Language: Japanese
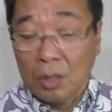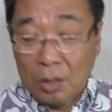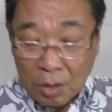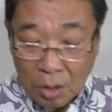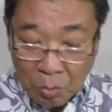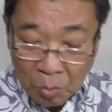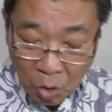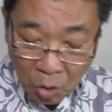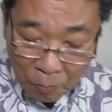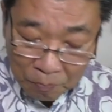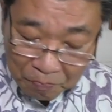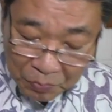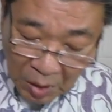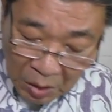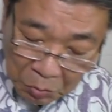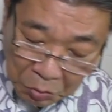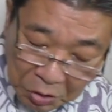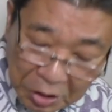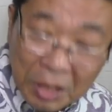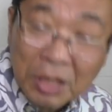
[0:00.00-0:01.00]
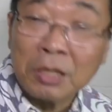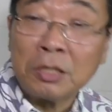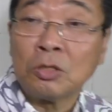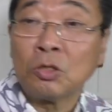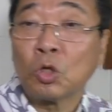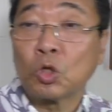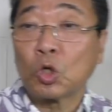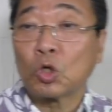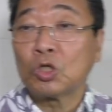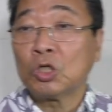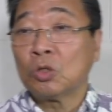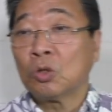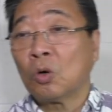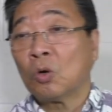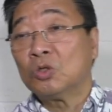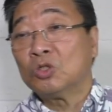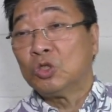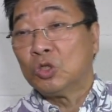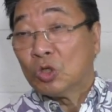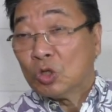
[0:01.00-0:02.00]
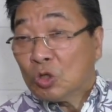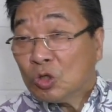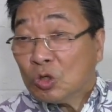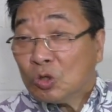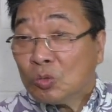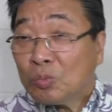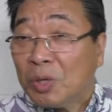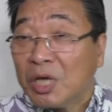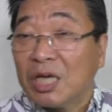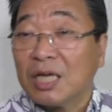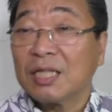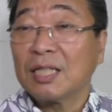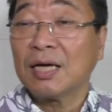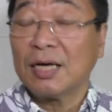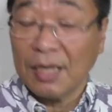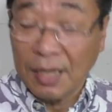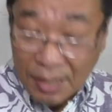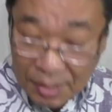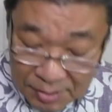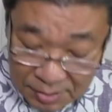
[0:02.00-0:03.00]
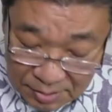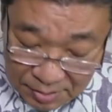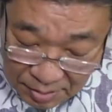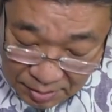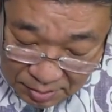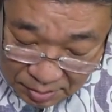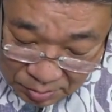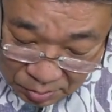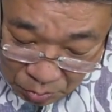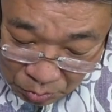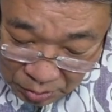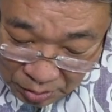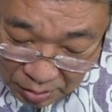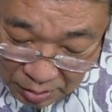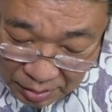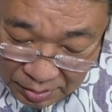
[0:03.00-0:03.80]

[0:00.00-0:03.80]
でもあの現役の時の有名な演説の